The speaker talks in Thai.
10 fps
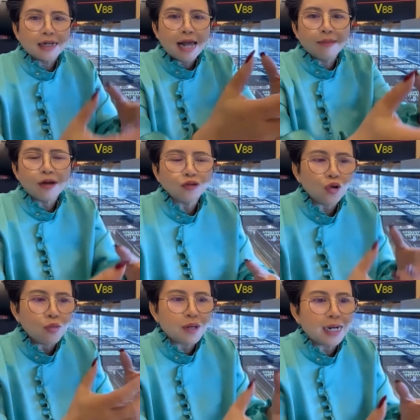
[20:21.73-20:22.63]
อ่าทำ
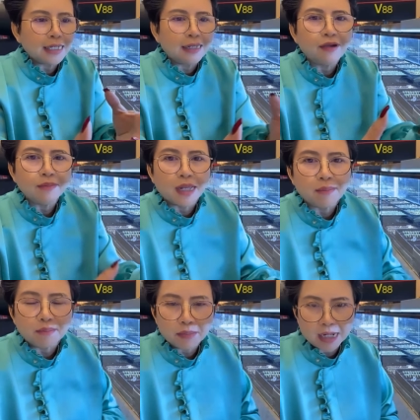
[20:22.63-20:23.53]
ข้าวต้มอะไรทิ้งไว้
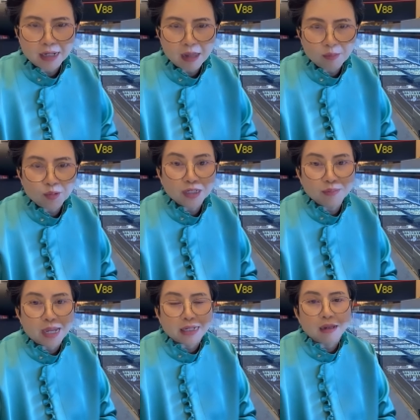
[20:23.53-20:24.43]
เหมือนเหมือนเราป
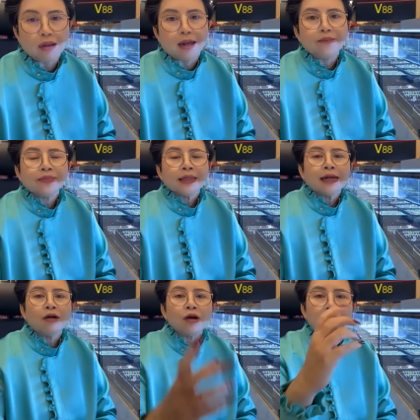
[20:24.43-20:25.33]
ฏิบัติเขาอ่ะ
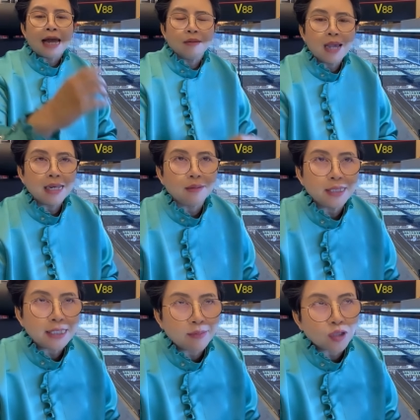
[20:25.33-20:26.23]
เขาก็ขายบ้าน
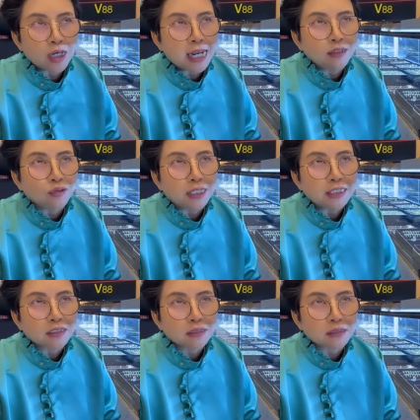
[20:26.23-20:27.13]
ใช่ไหมเชฟตอนนั้นอ
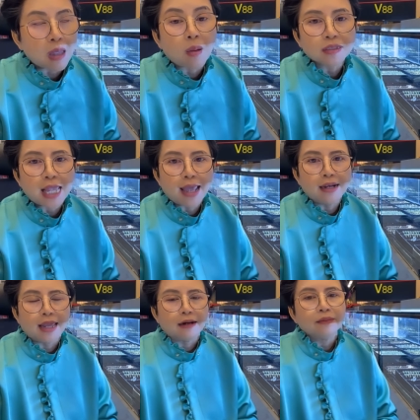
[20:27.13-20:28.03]
ยู่ที่สองแส
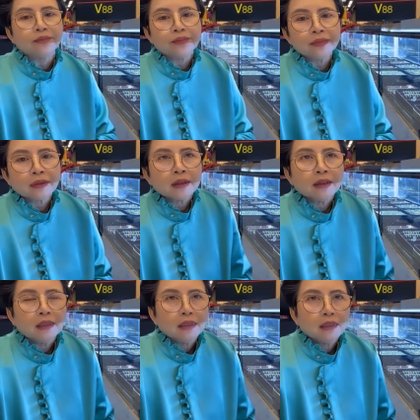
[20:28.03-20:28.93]
นเหรียญ
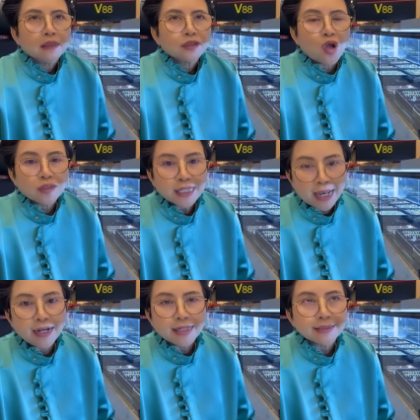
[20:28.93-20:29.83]
สอง
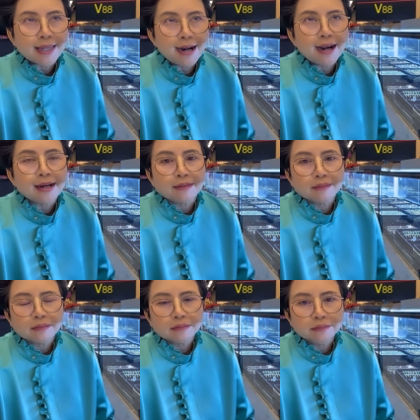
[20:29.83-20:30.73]
แสนเหรียญสหรั
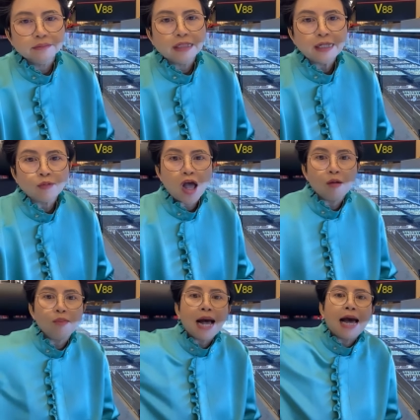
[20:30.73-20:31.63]
ฐอืมไม่เชฟ
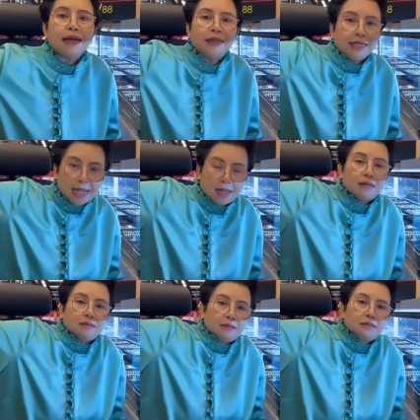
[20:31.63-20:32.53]
ก็เอาบ้านที่
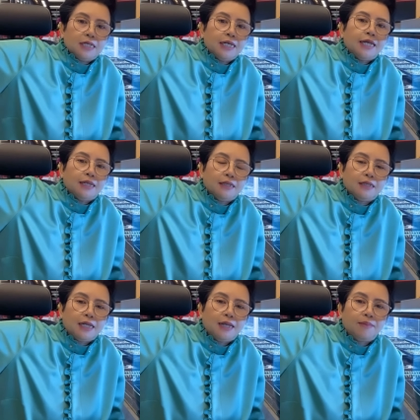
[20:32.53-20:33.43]
เนี้ยที่ดิ
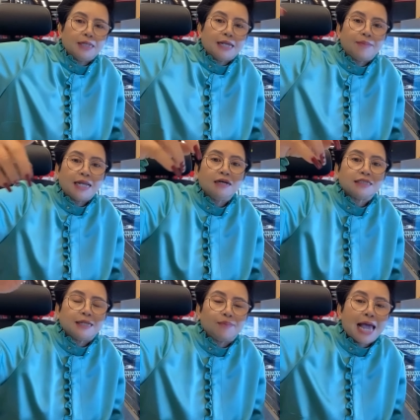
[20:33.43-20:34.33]
นที่ไม่เชฟได้
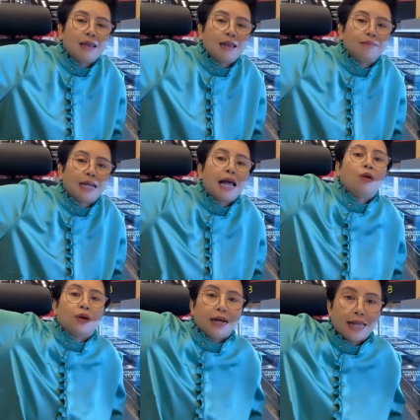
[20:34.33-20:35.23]
เงินสิบล้านมา
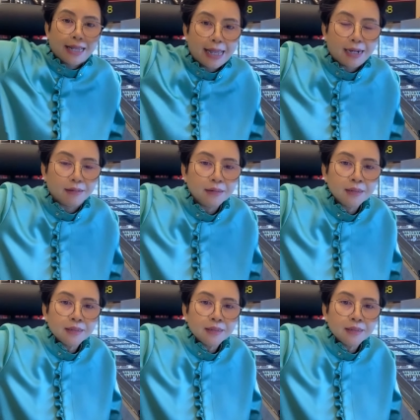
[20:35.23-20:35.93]
เข้าธนาคาร